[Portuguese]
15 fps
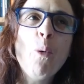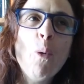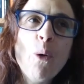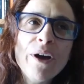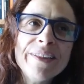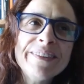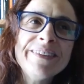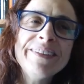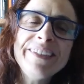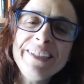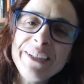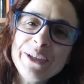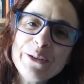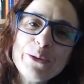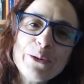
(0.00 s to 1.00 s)

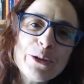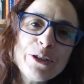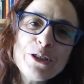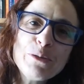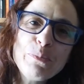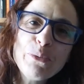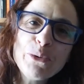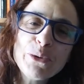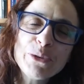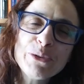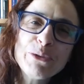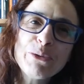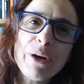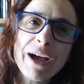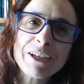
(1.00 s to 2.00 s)
onde eu
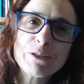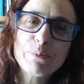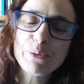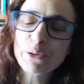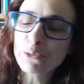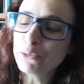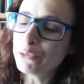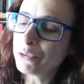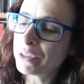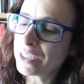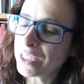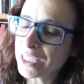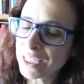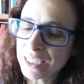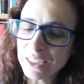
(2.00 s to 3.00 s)
respondo às
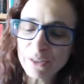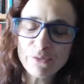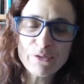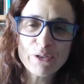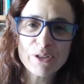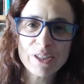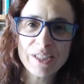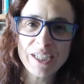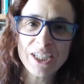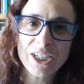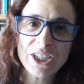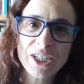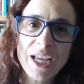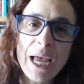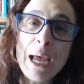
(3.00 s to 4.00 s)
perguntas que
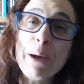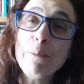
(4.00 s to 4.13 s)
vocês